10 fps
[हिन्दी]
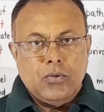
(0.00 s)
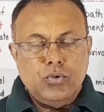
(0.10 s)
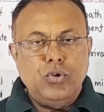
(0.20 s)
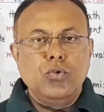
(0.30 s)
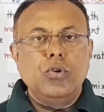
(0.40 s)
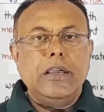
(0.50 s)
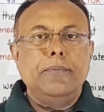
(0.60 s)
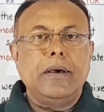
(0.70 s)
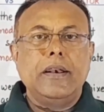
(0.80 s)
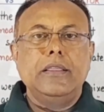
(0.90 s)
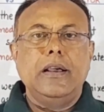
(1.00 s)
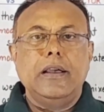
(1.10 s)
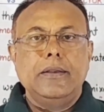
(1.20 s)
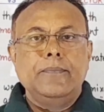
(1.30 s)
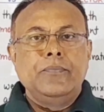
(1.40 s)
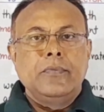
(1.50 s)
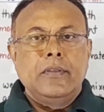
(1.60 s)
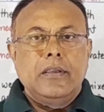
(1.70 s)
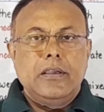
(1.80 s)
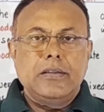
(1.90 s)
कुछ लोगों का ये मानना था
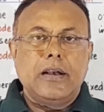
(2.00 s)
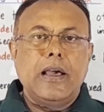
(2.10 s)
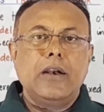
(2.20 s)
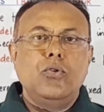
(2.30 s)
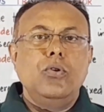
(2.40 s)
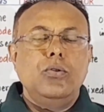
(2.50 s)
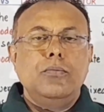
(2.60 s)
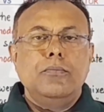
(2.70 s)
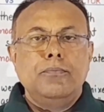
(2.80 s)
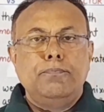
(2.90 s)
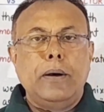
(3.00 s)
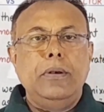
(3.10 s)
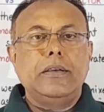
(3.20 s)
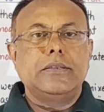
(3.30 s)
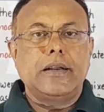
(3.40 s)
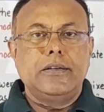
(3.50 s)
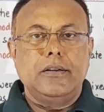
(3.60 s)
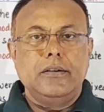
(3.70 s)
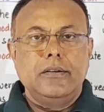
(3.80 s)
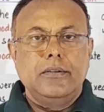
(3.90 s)
कि सरकार को पब्लिक
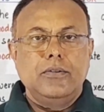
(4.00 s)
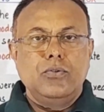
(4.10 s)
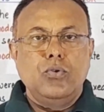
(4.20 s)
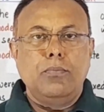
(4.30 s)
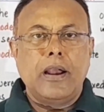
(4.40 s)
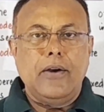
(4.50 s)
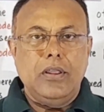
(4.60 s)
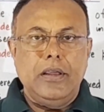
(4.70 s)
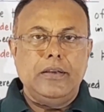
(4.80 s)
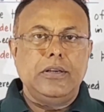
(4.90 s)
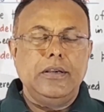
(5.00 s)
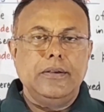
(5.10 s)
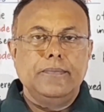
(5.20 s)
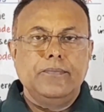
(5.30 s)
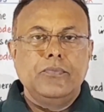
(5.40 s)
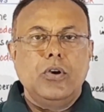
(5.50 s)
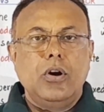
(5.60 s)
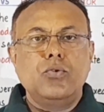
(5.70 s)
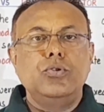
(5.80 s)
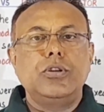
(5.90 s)
सेक्टर को बढ़ावा देना चाहिए
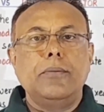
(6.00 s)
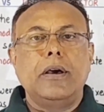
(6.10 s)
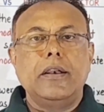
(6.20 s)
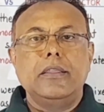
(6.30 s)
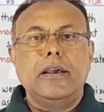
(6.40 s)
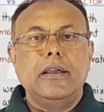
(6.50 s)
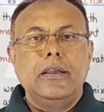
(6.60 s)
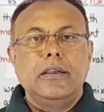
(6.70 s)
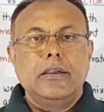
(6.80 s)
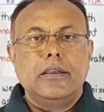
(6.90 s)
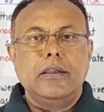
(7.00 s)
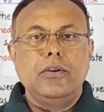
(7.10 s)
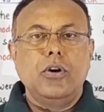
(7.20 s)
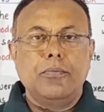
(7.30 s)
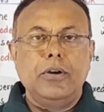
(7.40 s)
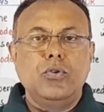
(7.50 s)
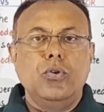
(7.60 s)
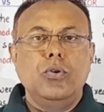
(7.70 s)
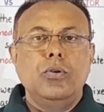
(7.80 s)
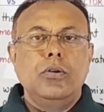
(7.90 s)
और कुछ का मानना था कि गवर्नमेंट
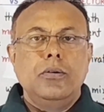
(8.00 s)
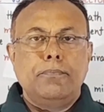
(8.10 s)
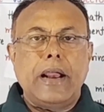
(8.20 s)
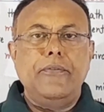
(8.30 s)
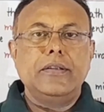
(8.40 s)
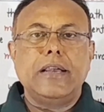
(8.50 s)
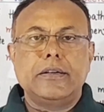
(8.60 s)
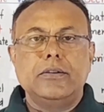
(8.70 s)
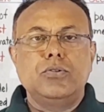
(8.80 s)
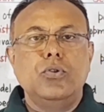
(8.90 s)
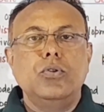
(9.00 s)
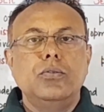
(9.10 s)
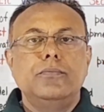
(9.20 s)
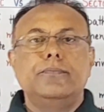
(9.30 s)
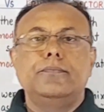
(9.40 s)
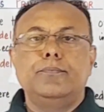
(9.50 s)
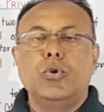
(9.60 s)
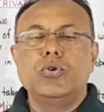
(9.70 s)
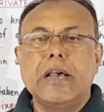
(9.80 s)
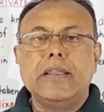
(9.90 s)
को प्राइवेट सेक्टर्स को
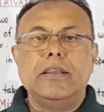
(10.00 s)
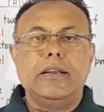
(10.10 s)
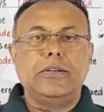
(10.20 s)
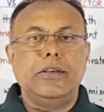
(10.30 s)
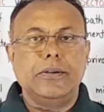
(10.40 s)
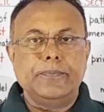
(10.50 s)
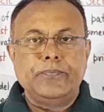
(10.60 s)
प्रोत्साहन देना चाहिए